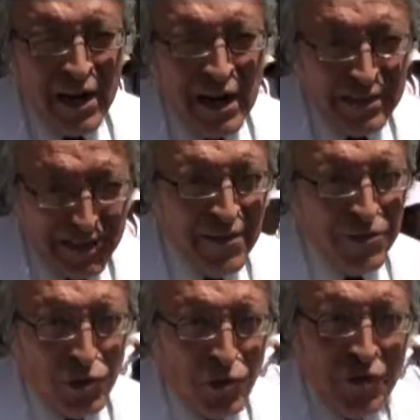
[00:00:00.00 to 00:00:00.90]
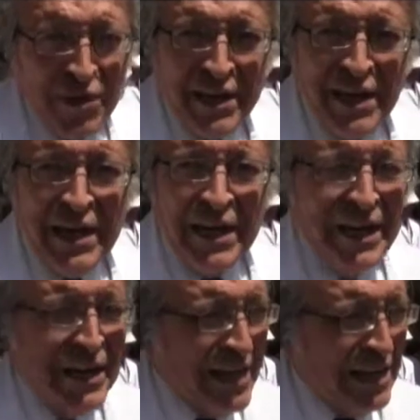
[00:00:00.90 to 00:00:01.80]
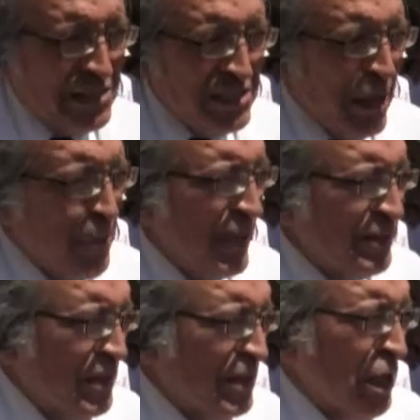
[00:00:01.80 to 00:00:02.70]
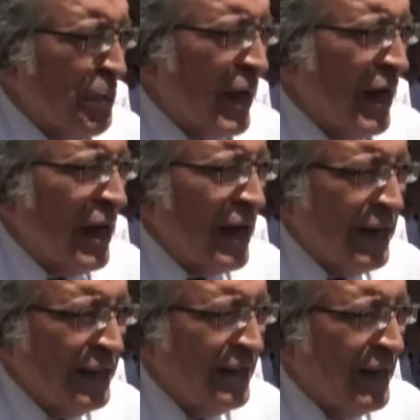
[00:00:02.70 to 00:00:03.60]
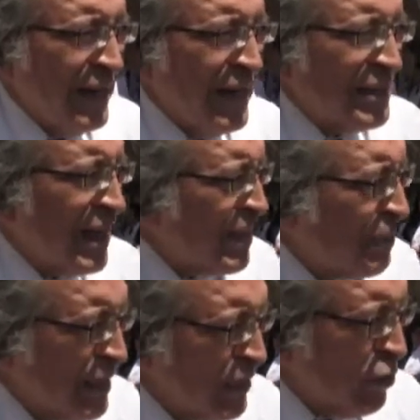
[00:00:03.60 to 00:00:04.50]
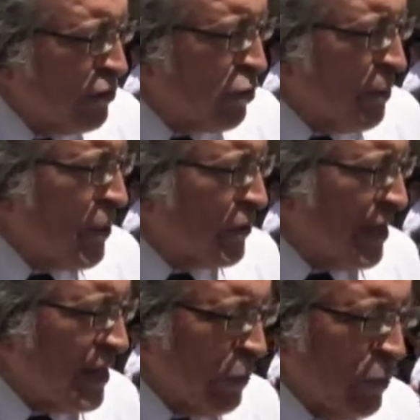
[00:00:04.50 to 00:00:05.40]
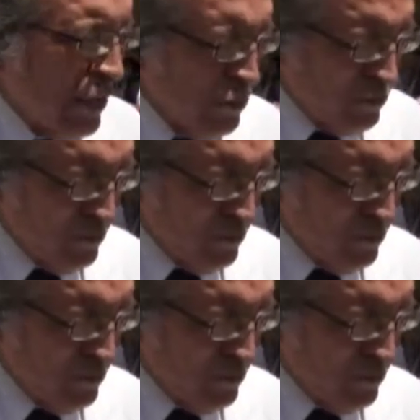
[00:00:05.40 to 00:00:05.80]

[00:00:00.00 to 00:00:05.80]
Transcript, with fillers: al tanto de que existan pacientes para darles el tratamiento de soporte adecuado.